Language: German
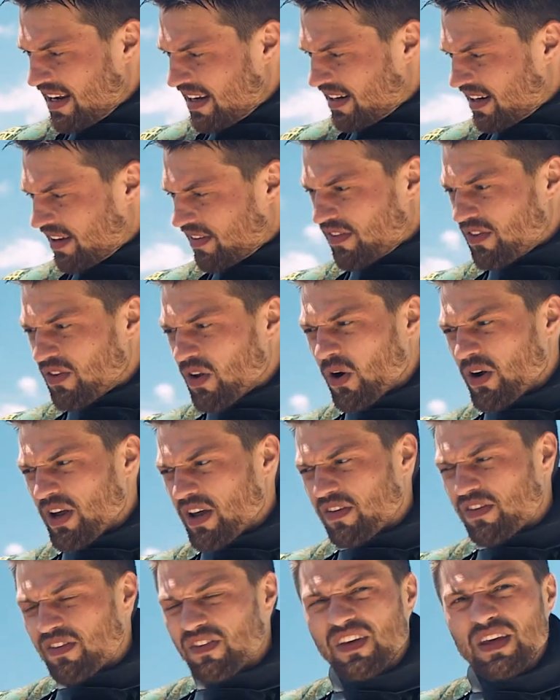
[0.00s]
Das neue
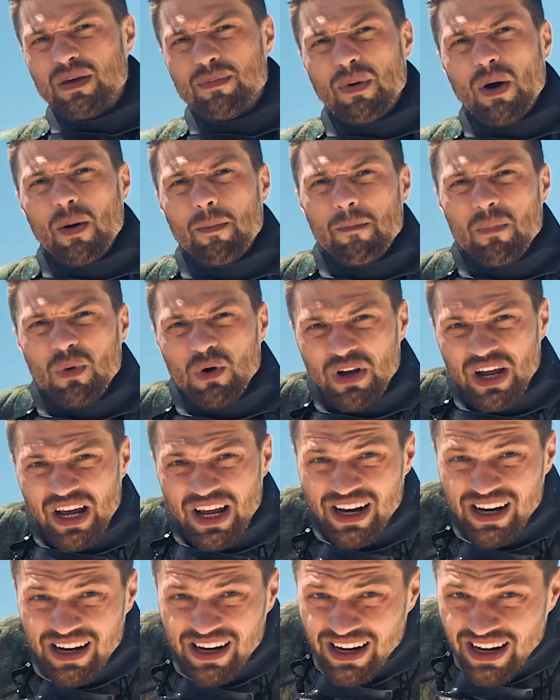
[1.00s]

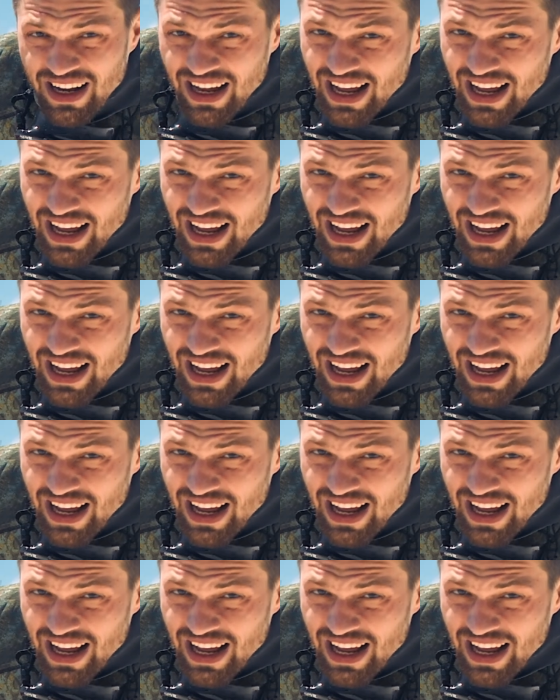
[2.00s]
Seabob-Modell